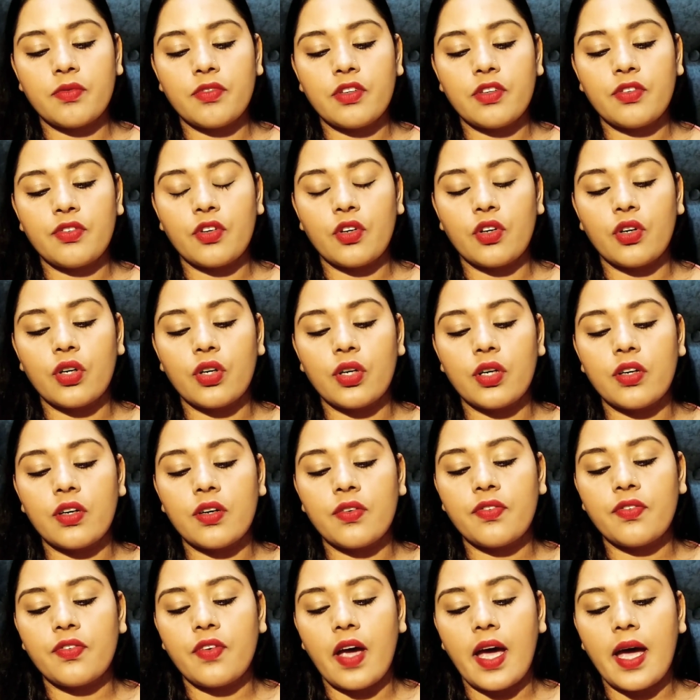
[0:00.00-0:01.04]
बिफोर
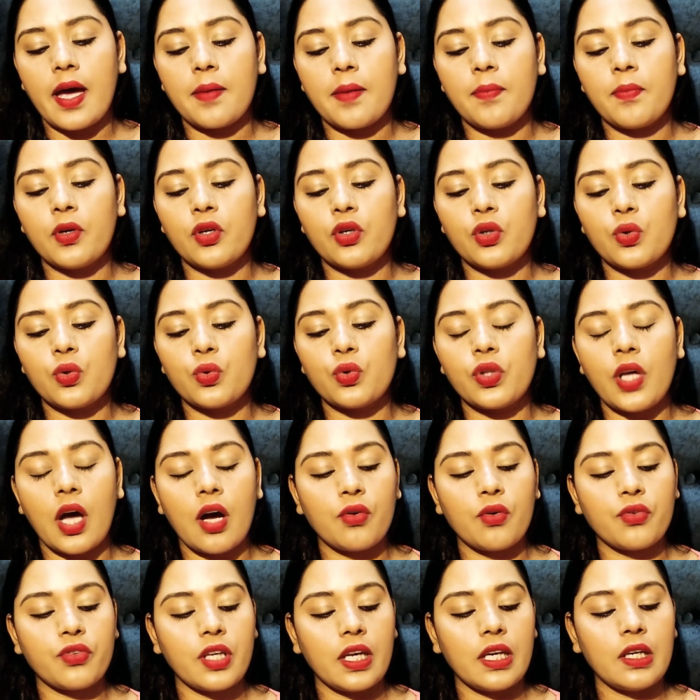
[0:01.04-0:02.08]
फैब
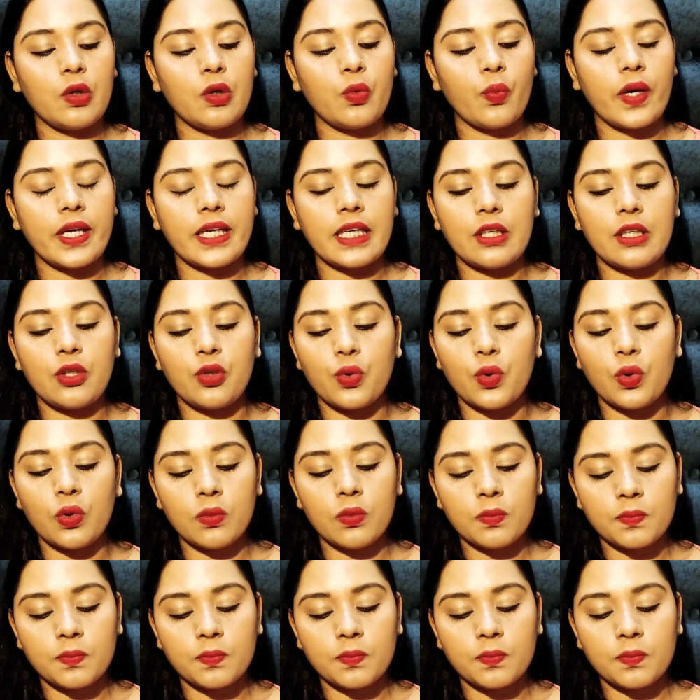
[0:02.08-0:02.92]
2022